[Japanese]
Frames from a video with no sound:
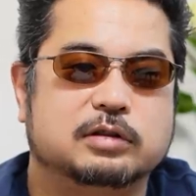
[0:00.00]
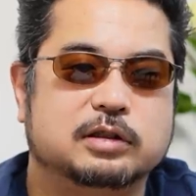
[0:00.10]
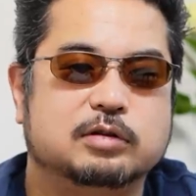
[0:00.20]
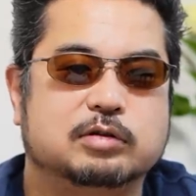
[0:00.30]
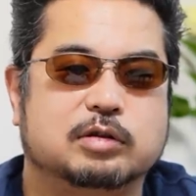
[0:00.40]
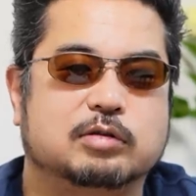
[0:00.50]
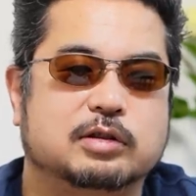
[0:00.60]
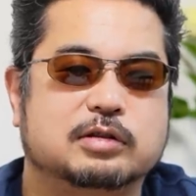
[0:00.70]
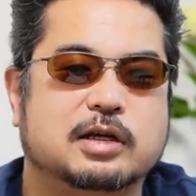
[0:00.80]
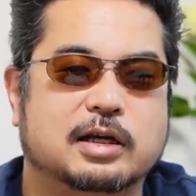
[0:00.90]
人としての
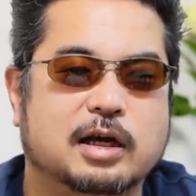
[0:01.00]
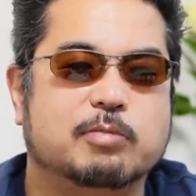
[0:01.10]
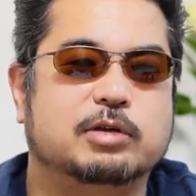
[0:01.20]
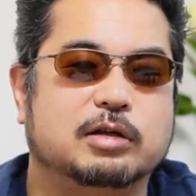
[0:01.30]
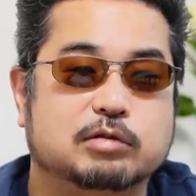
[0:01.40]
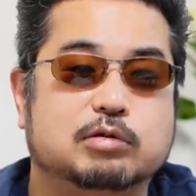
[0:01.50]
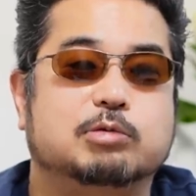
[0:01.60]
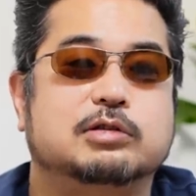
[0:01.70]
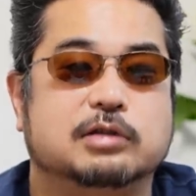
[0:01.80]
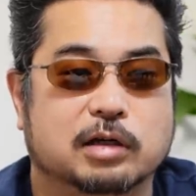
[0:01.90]
気遣いがみたいな人
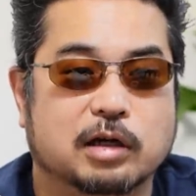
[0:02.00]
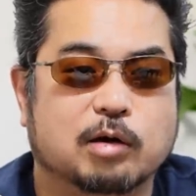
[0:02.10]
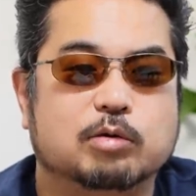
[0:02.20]
もいるじゃん。